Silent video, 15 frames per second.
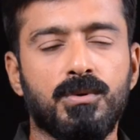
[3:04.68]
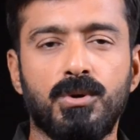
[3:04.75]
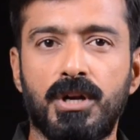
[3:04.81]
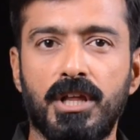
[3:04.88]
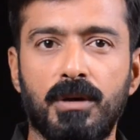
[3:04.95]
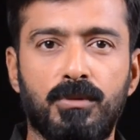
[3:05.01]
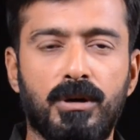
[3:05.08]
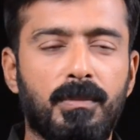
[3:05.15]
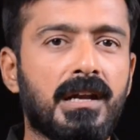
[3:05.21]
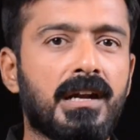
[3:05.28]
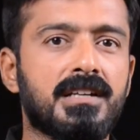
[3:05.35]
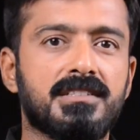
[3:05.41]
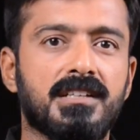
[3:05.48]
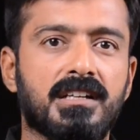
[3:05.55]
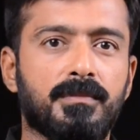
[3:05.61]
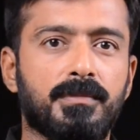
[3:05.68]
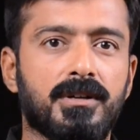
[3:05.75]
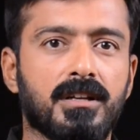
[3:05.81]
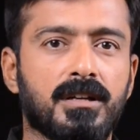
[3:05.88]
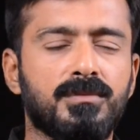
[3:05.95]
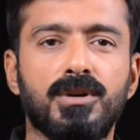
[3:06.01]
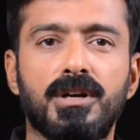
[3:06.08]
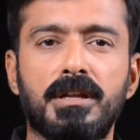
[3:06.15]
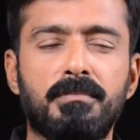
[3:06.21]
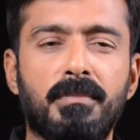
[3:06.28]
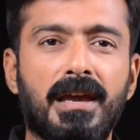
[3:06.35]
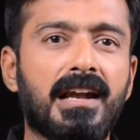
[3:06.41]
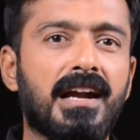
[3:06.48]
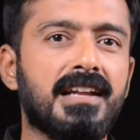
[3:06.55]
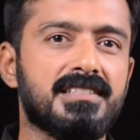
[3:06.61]
உங்களுடைய மொபைல் எண் சேர்க்கப்பட்டிருக்கும் உங்களுடைய
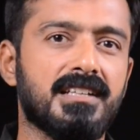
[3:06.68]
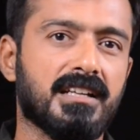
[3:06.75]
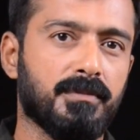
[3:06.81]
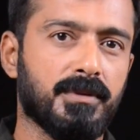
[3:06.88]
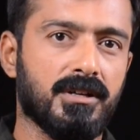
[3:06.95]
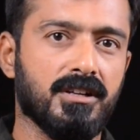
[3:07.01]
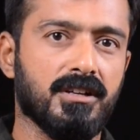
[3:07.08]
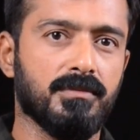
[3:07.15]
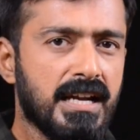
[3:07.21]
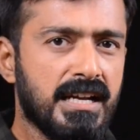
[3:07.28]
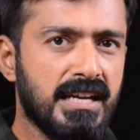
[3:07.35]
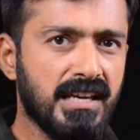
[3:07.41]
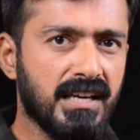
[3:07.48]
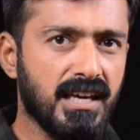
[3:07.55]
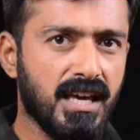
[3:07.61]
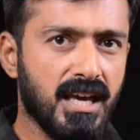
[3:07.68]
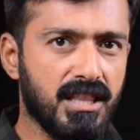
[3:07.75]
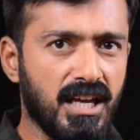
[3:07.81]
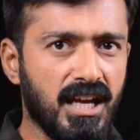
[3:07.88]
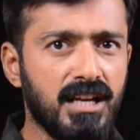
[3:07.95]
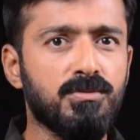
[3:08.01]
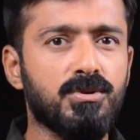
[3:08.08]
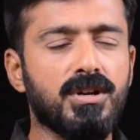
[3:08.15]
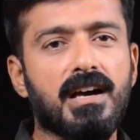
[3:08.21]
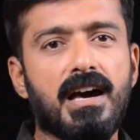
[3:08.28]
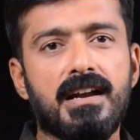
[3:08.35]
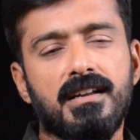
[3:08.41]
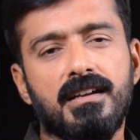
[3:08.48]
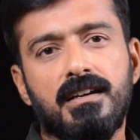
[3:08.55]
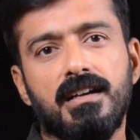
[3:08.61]
மெயில் ஐடி சேர்க்கப்பட்டிருக்கும் நீங்க ஏதேனும் ஒரு
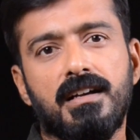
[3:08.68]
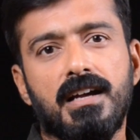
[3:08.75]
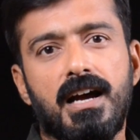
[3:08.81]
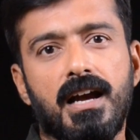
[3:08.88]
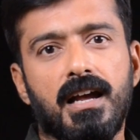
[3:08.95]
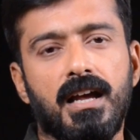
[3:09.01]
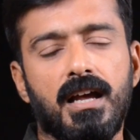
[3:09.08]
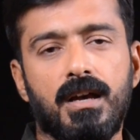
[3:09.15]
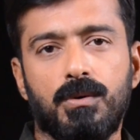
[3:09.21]
காரணங்களுக்காக